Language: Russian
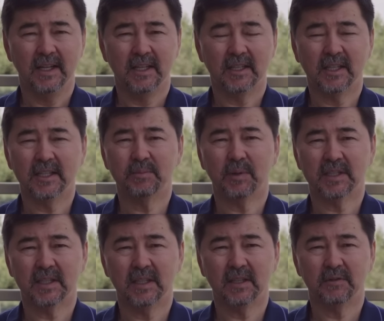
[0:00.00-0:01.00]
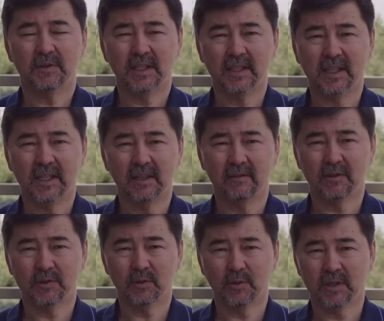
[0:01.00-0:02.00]
и 30% сельдереевого
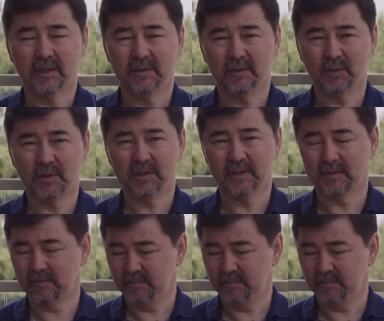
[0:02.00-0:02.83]
сока. То есть